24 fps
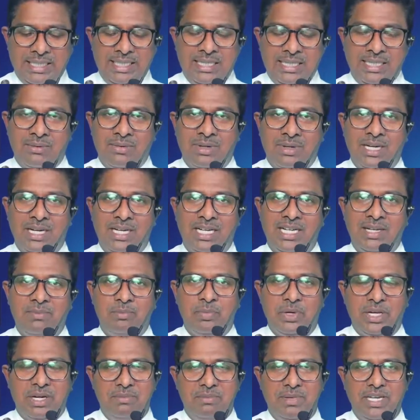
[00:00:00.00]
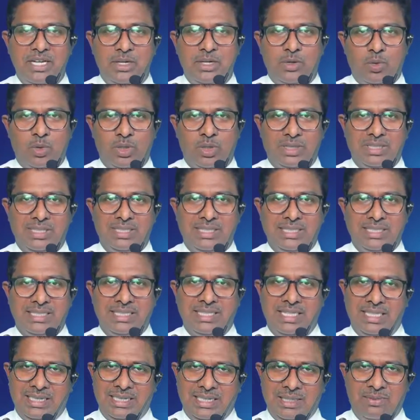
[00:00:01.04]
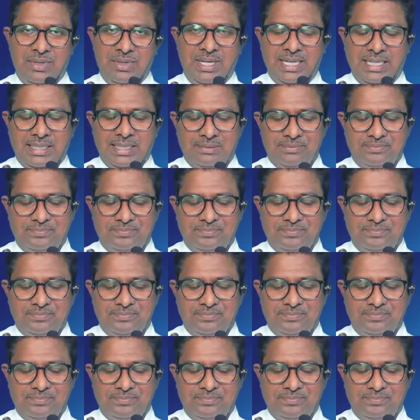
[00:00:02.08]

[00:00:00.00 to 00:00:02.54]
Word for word: இது அவர்களுக்கு பெருமையை கொடுத்தது இதை தவிர